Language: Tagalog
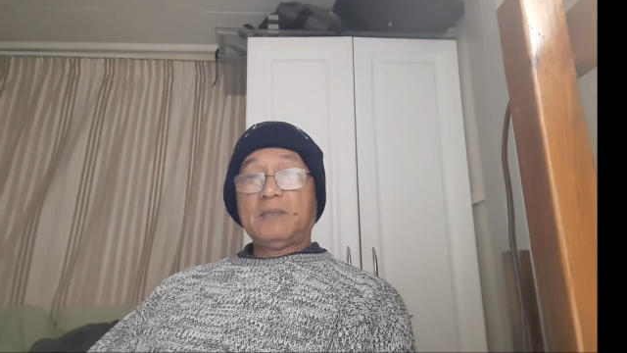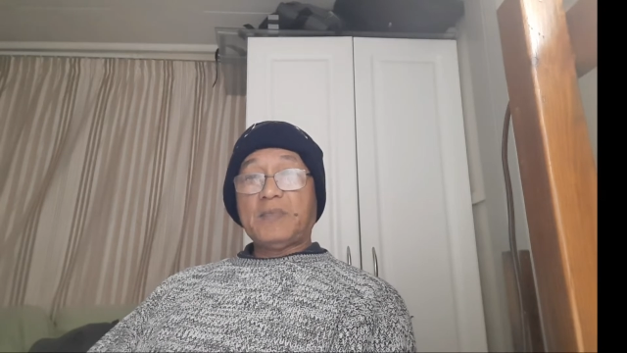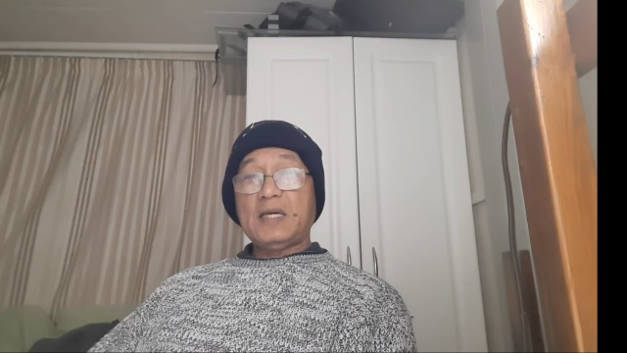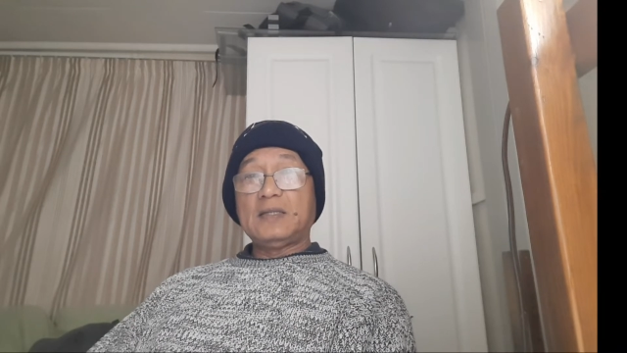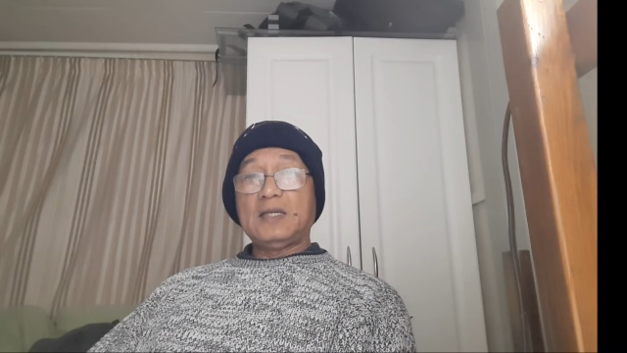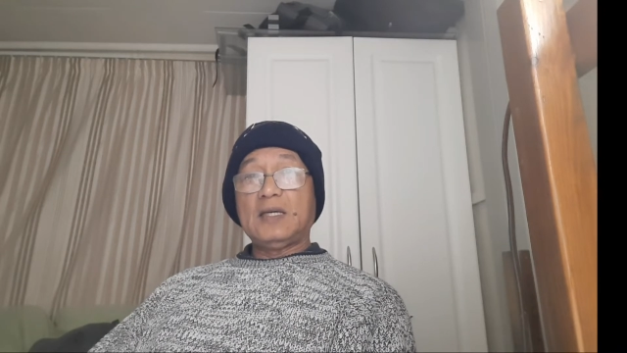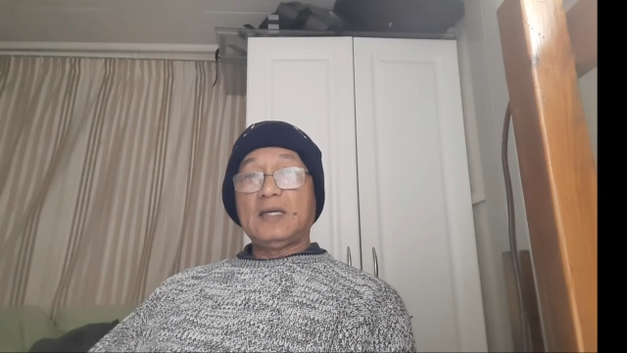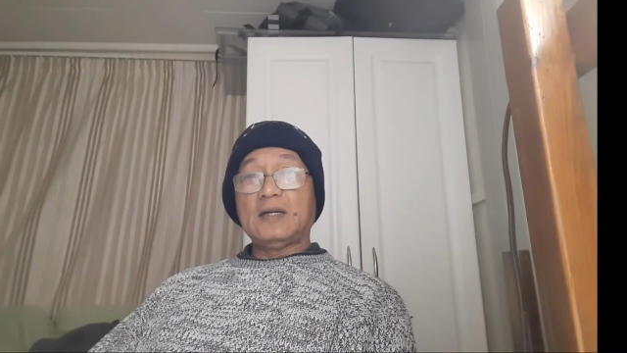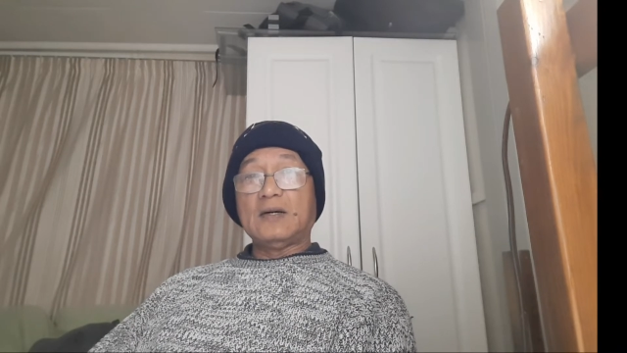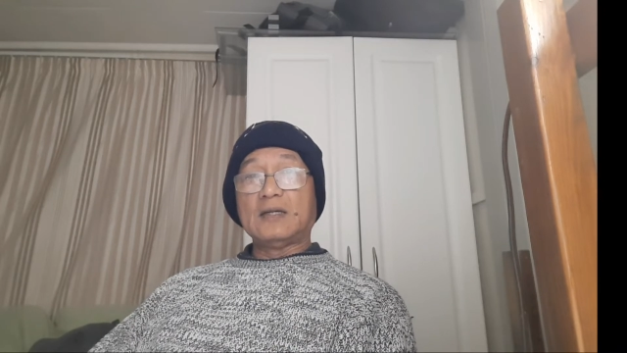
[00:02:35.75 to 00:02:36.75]

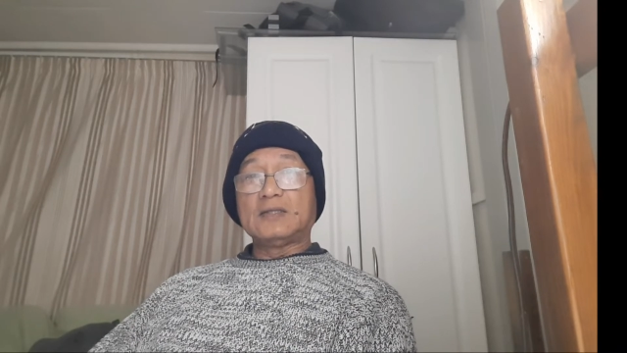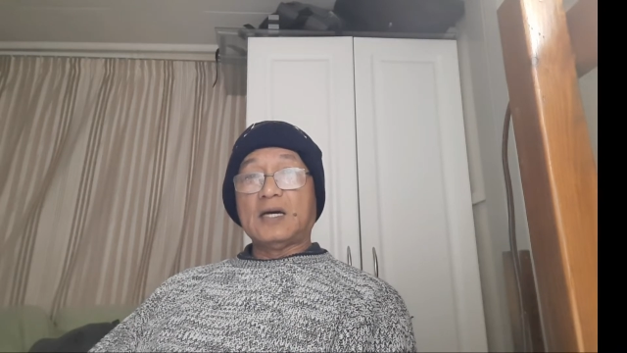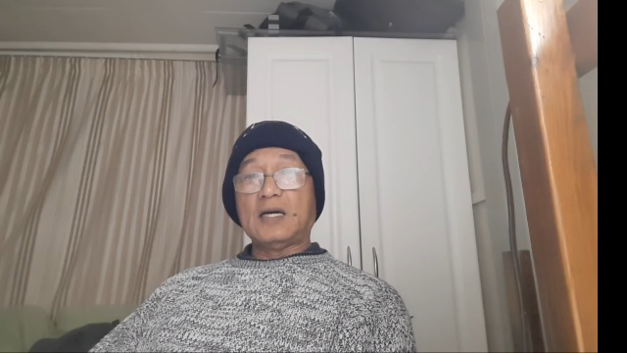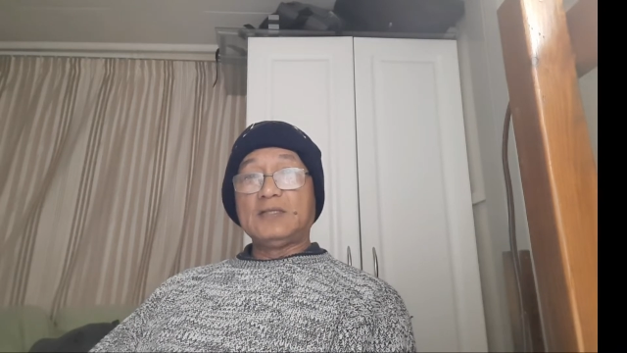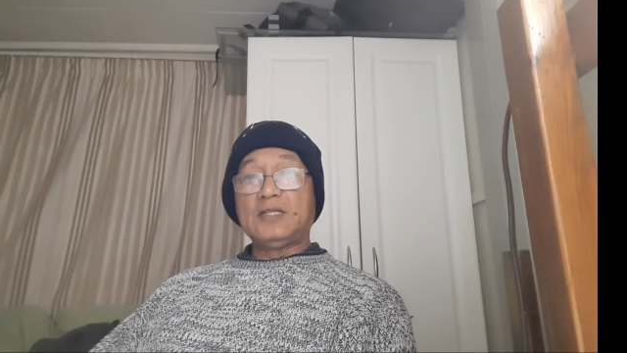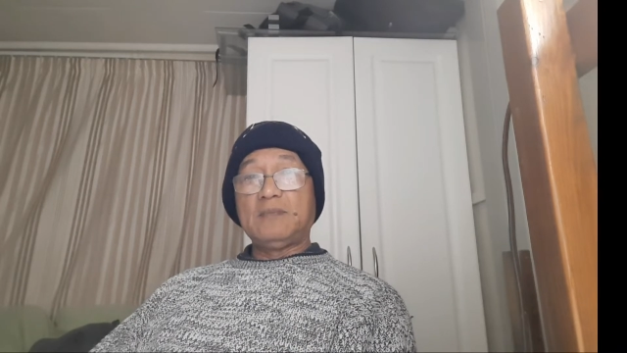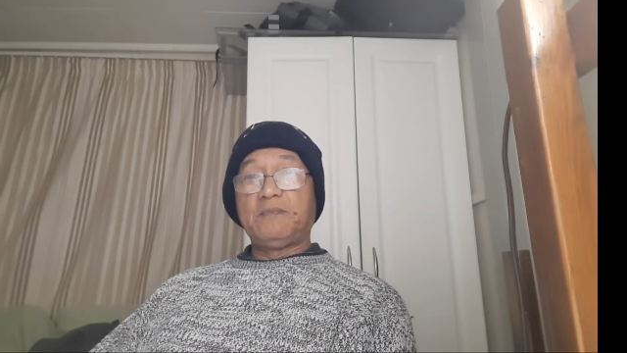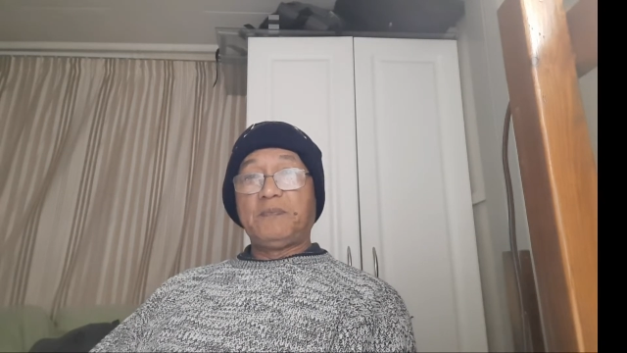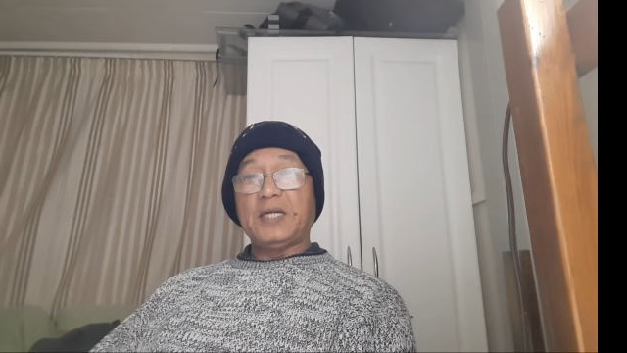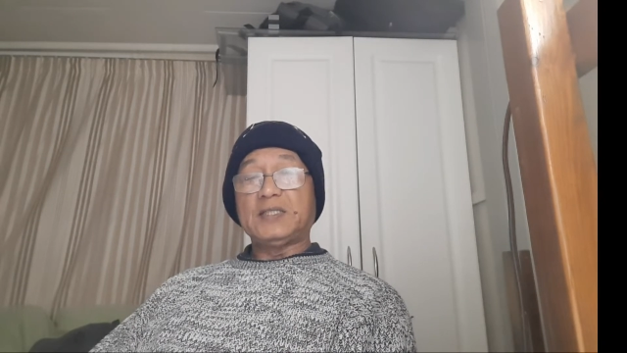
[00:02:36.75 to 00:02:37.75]
painting at uh,
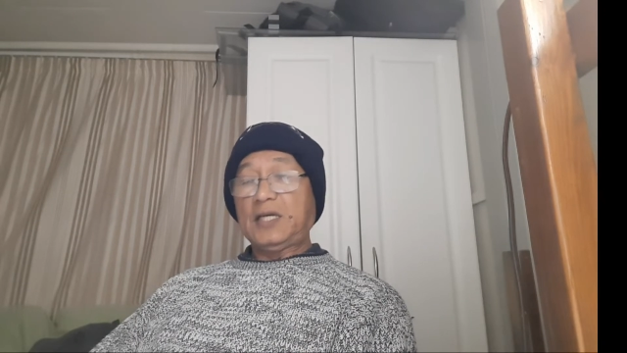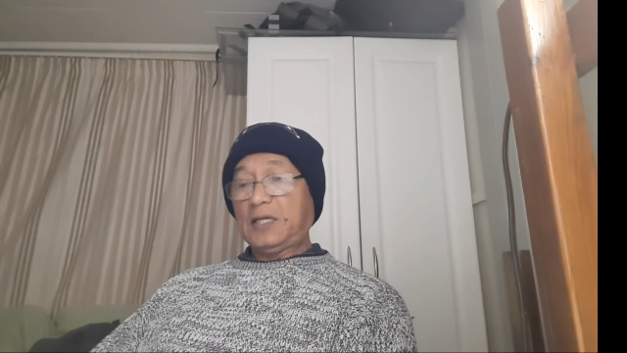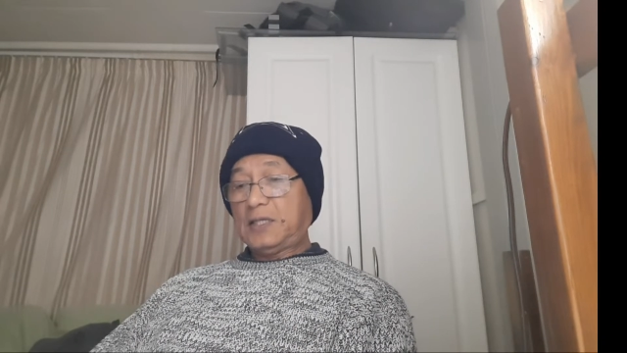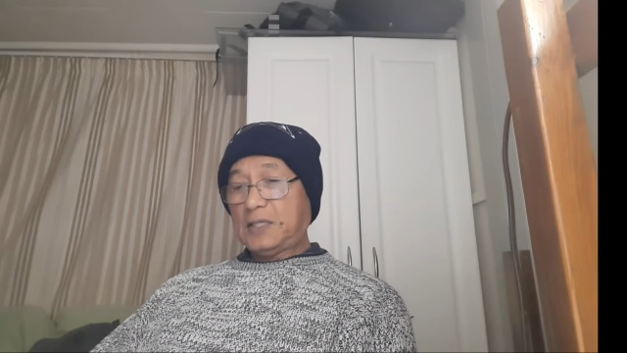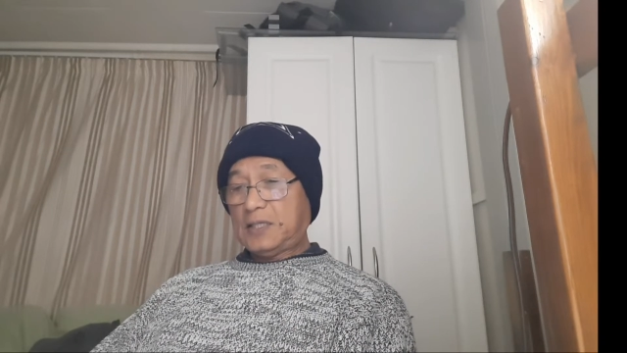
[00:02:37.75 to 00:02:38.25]
jib fixing.